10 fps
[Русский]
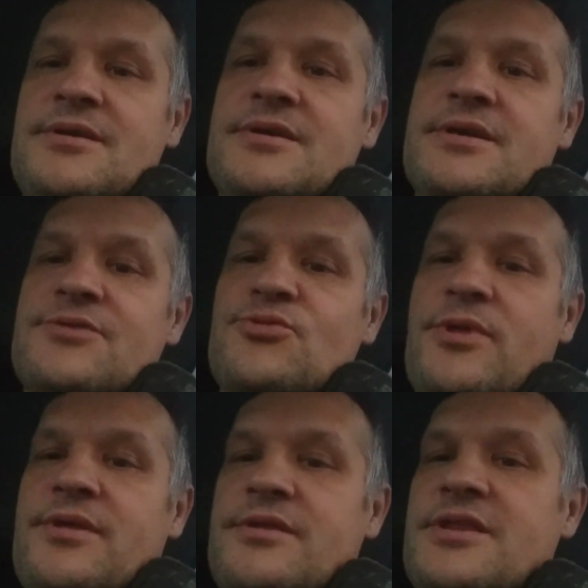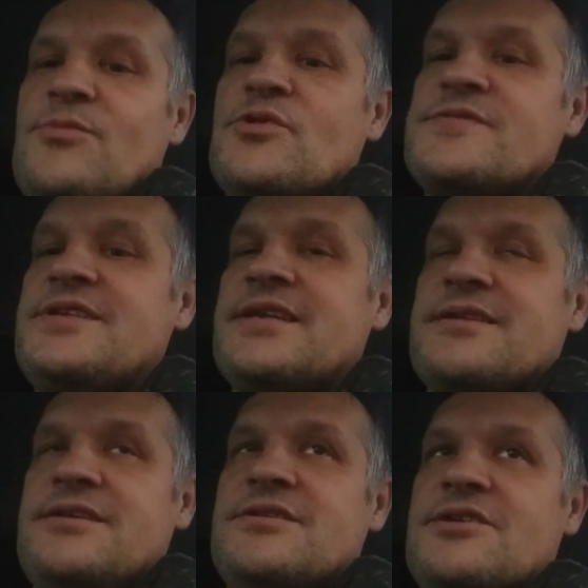который, на мой
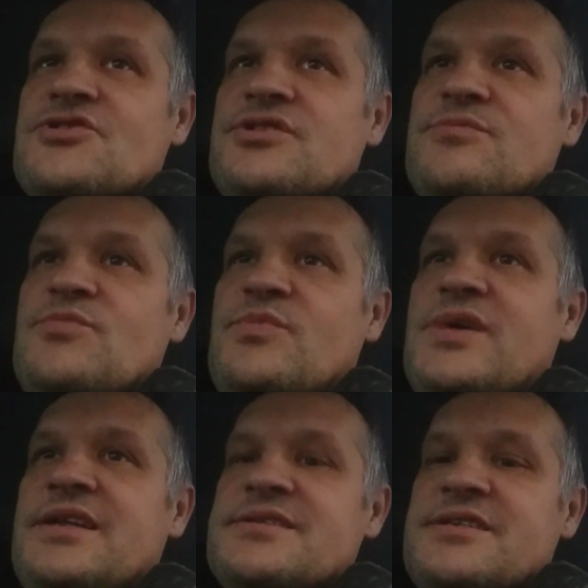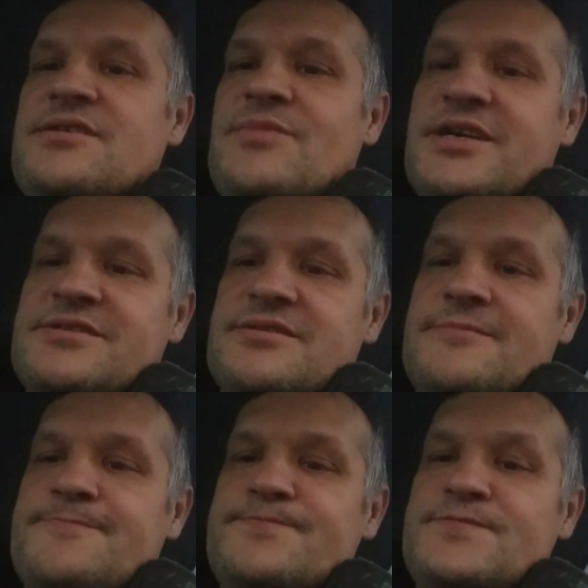взгляд, они должны были заниматься.
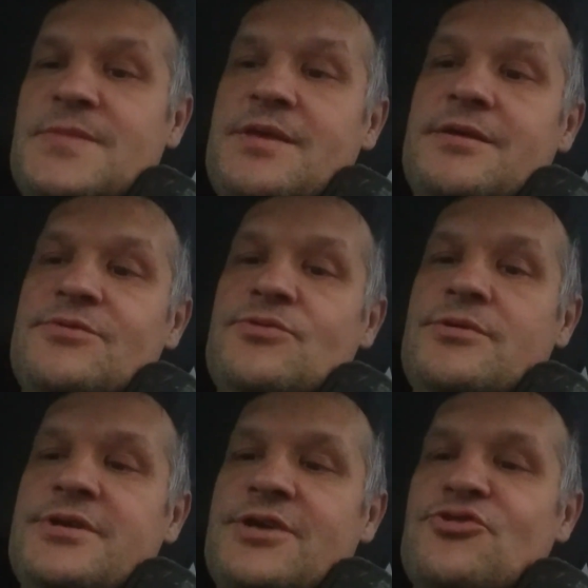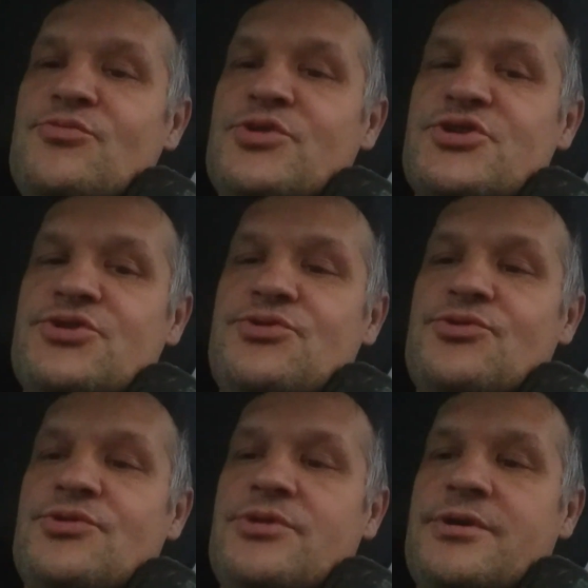Но я думаю,
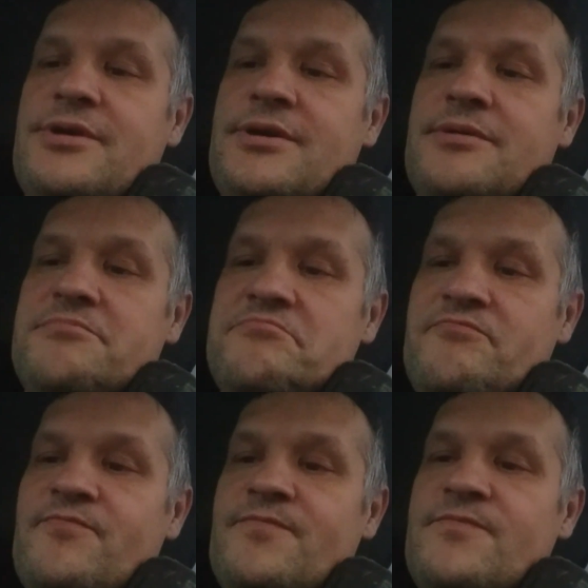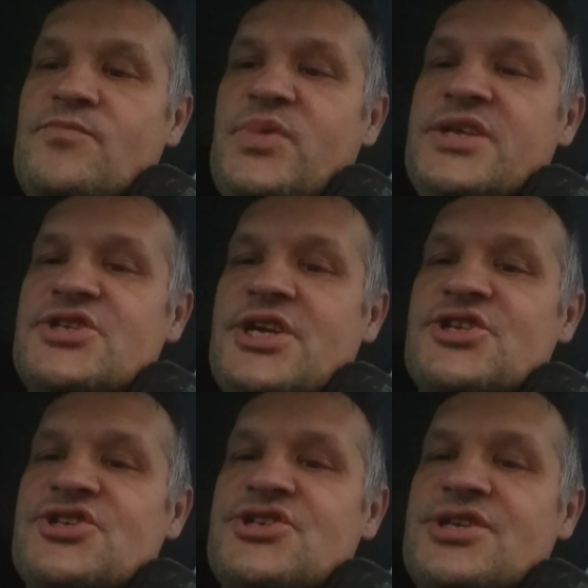что
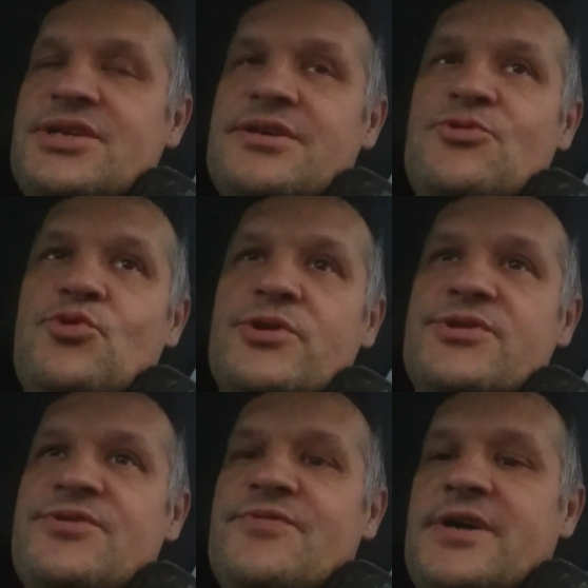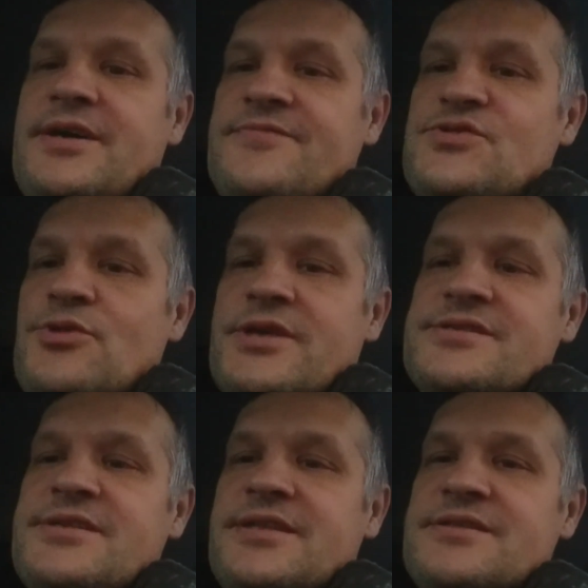ближайший год-два все
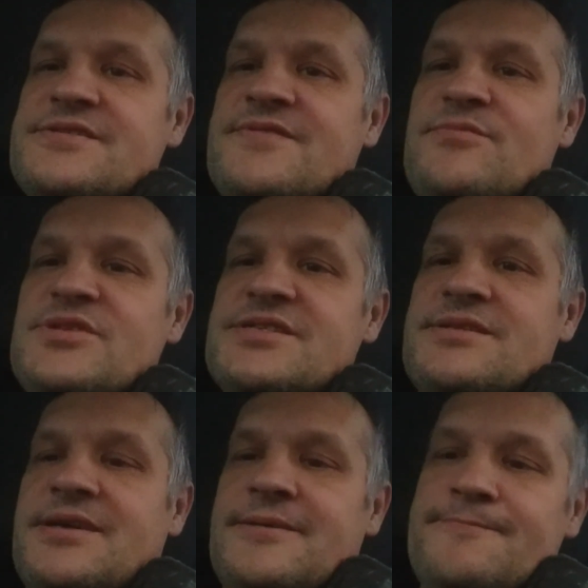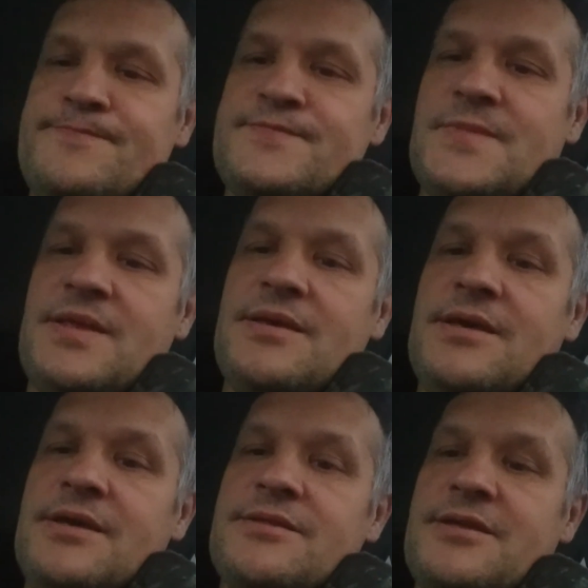растает на свои места.
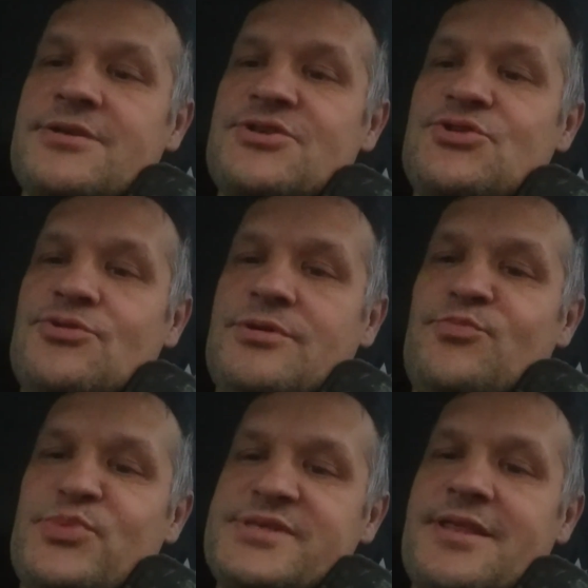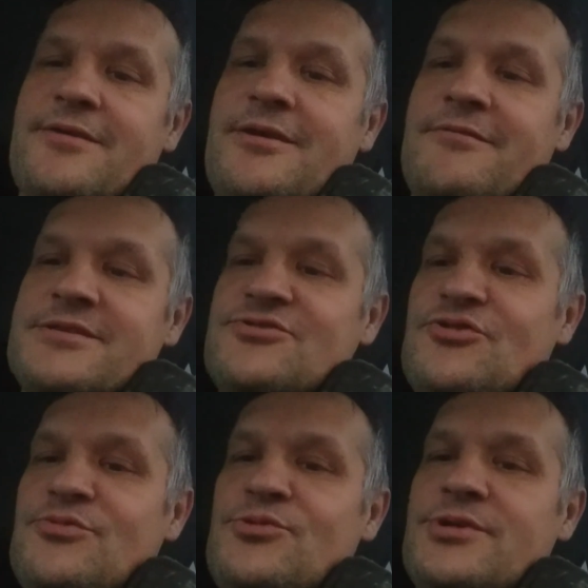Так что поздравляю вас с
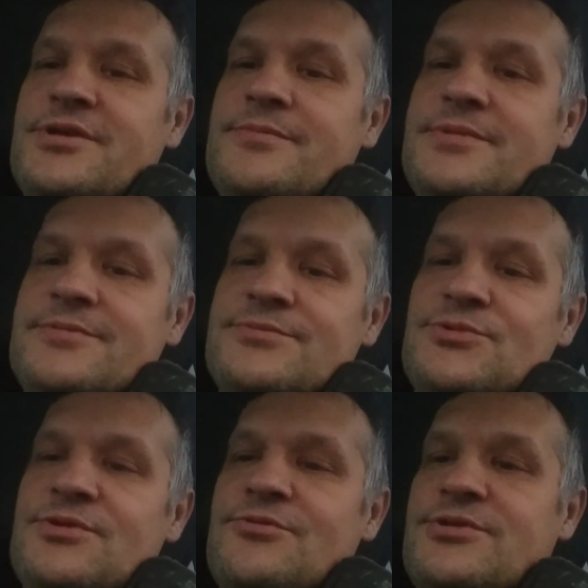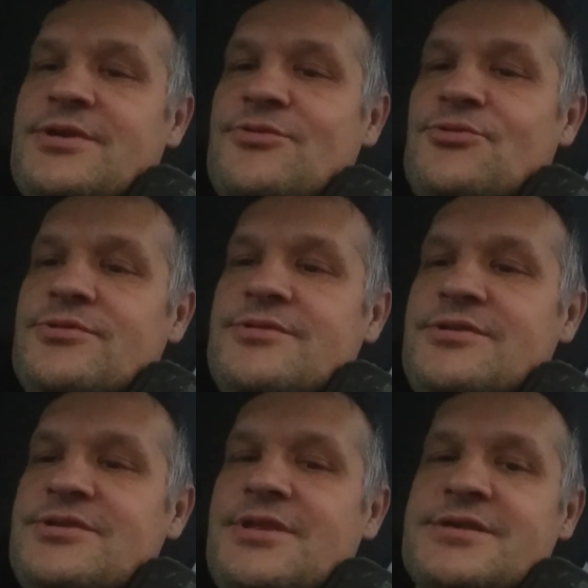Новым годом. Ну и вот такое вот
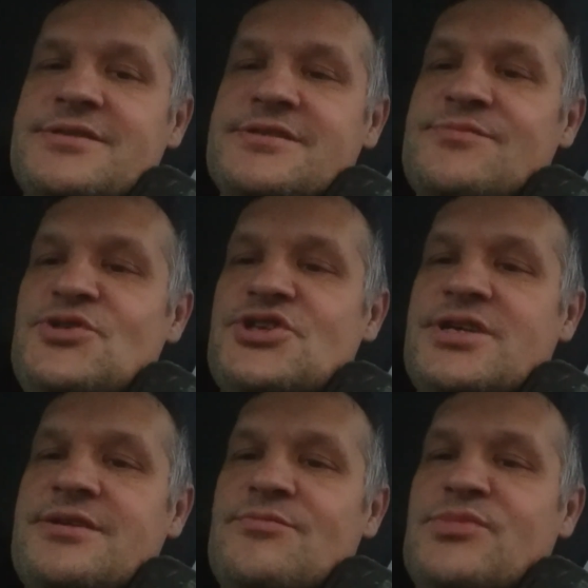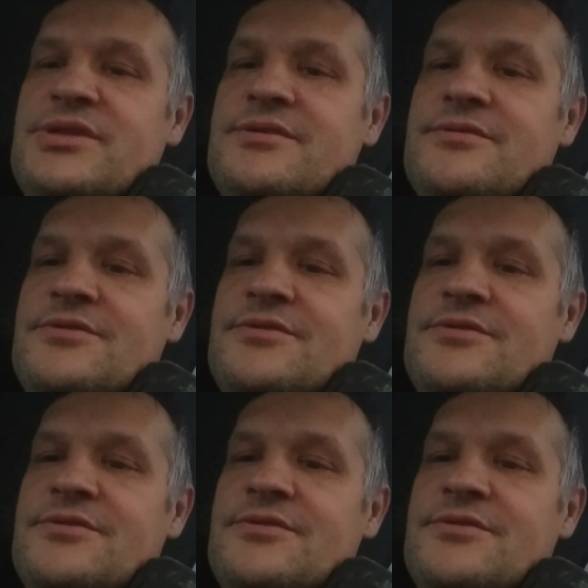интересное замечание было